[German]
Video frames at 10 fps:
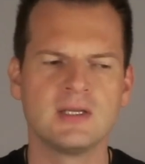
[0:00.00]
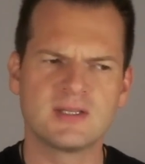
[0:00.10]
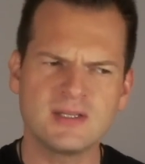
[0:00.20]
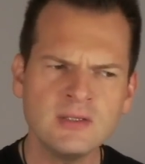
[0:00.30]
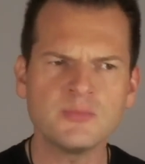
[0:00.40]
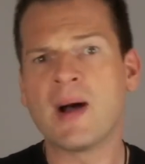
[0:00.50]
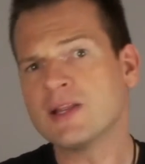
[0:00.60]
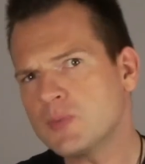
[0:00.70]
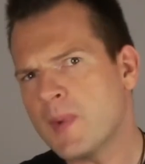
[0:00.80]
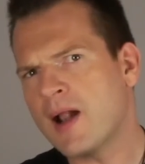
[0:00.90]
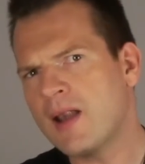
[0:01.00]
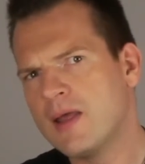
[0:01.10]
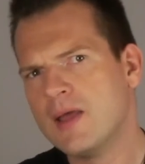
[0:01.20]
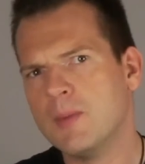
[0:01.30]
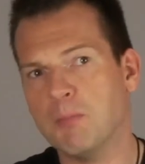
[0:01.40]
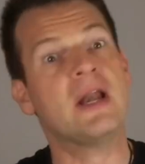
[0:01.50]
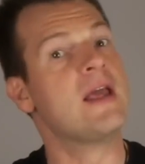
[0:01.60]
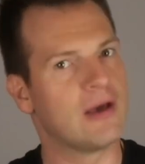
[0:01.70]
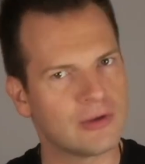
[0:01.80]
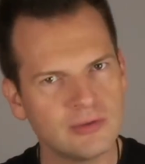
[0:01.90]
Sie sind manchmal
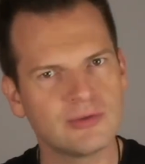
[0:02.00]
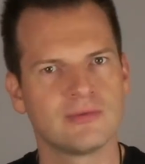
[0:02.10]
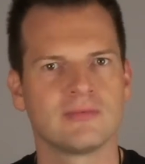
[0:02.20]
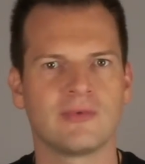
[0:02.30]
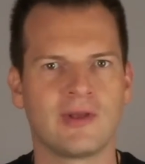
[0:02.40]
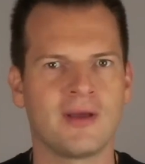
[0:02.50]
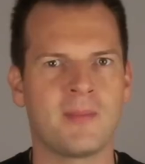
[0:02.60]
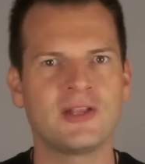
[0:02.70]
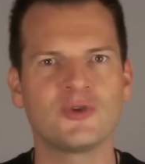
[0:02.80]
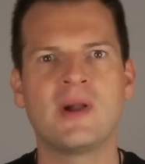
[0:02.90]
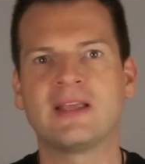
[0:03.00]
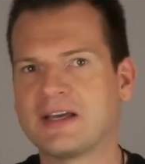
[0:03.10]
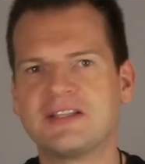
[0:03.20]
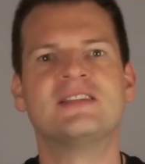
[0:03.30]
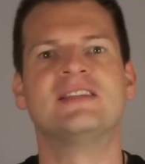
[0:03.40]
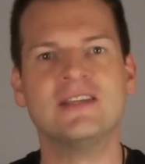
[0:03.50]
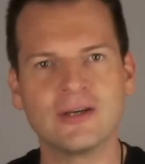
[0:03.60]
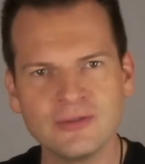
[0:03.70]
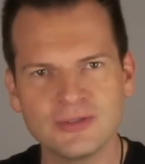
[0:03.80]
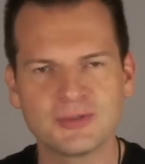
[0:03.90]
belehrend, ja, manchmal
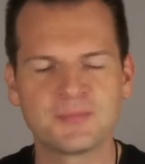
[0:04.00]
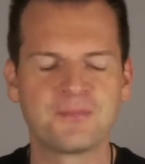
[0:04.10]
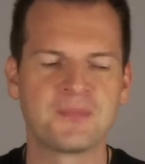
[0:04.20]
kritisierend.